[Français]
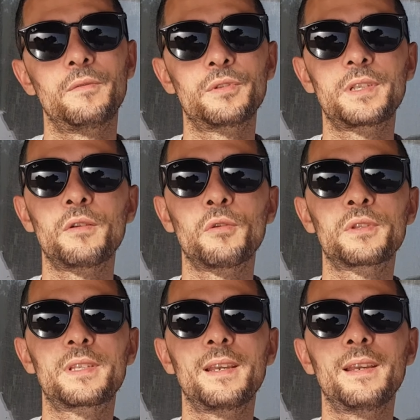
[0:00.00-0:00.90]
vous
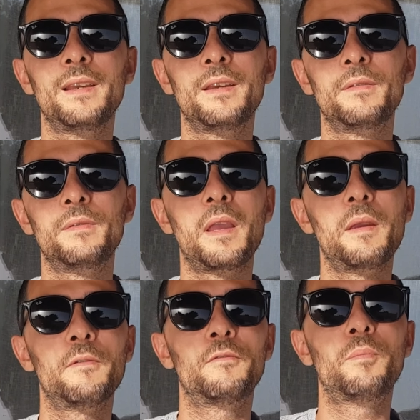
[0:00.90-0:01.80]
énoncer
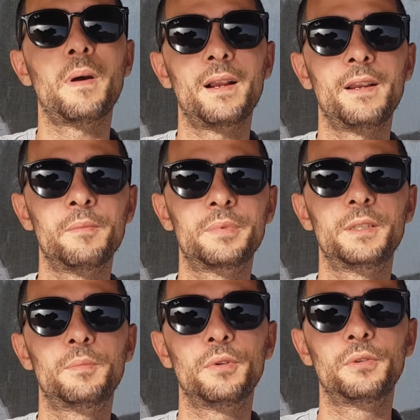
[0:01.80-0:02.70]
et, vous parler un
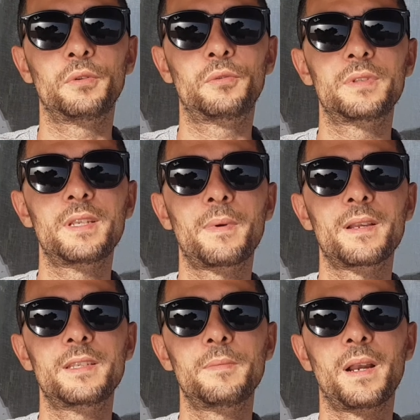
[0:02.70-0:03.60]
petit peu de tous ces
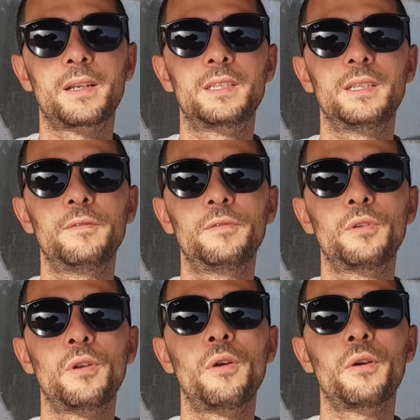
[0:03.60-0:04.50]
principes actifs,
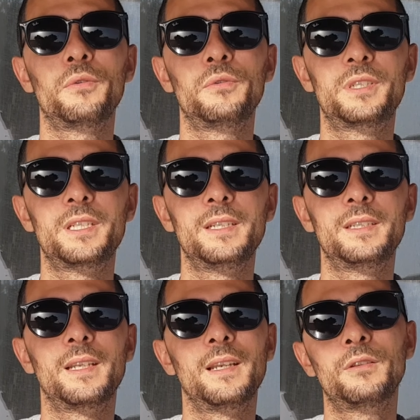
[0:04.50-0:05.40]
de leur
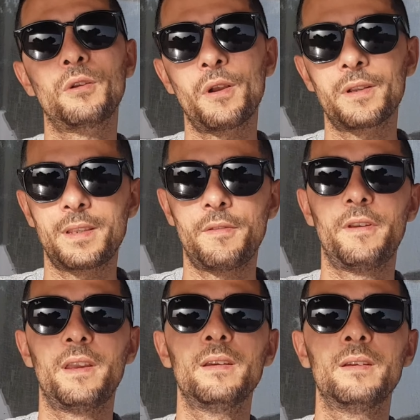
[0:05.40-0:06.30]
utilité, de leurs
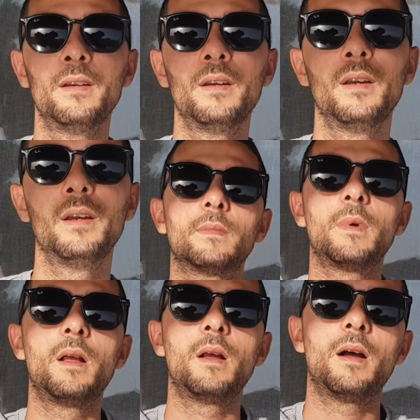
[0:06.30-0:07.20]
effets.
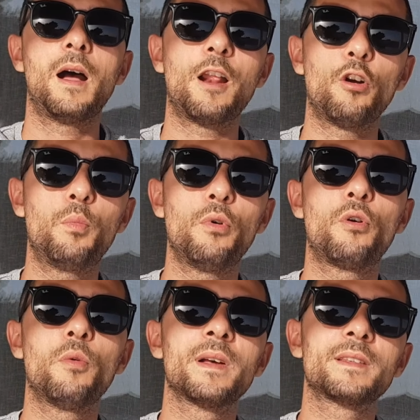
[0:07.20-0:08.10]
Alors pour
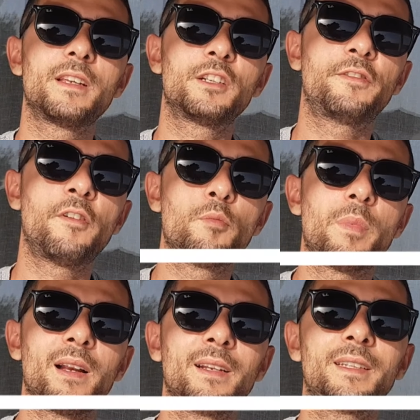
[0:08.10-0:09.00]
commencer, je vais vous
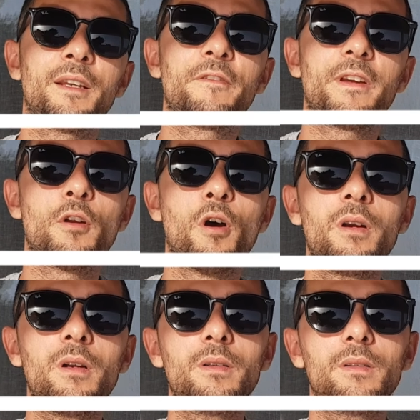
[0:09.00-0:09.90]
parler des
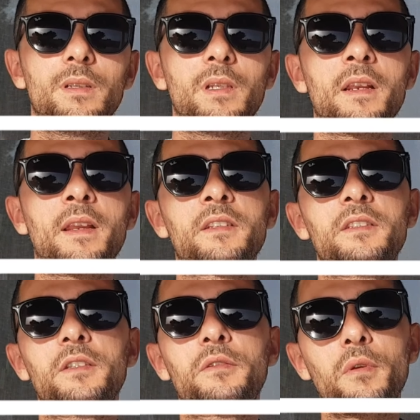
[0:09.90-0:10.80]
phénols. Il en
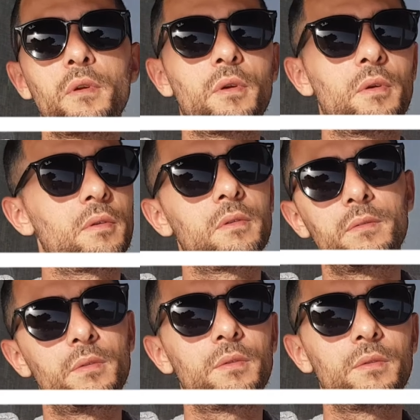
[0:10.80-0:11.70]
existe
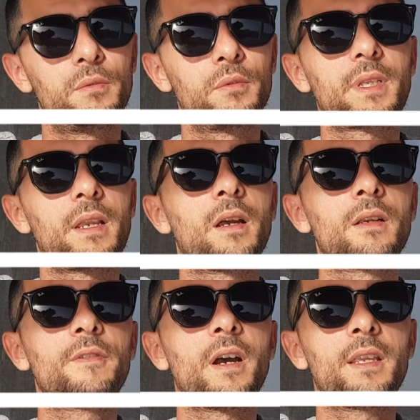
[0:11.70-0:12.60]
une très
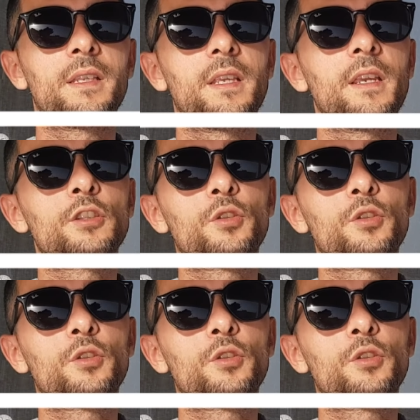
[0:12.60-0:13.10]
grande variété.